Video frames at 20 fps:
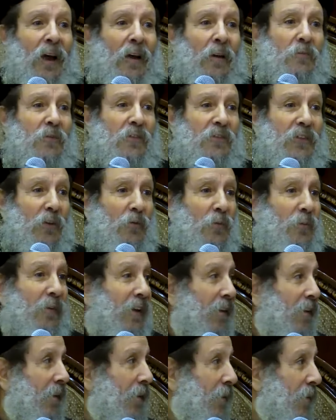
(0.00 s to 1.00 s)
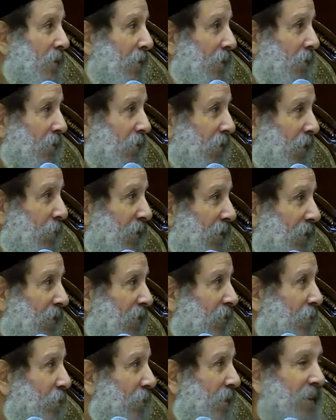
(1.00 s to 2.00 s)
قعدوا يسالوه بقى آه، تسمي
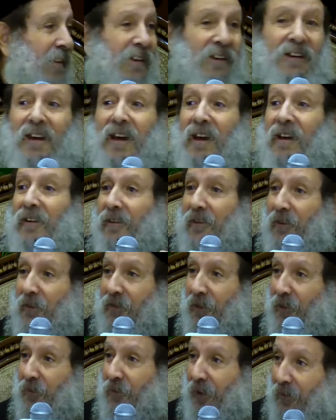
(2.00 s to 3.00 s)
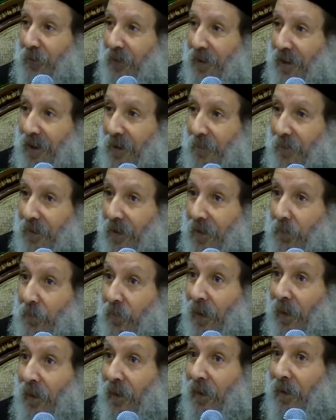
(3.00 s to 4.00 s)
الاسم ايه الى اخر القصه انتوا عارفينها احباء
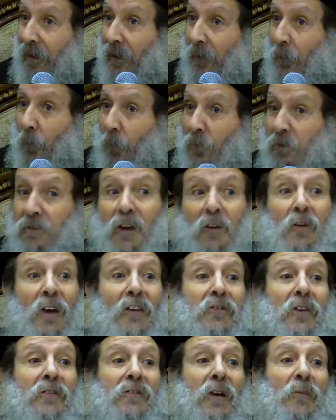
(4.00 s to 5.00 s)
واداله عش...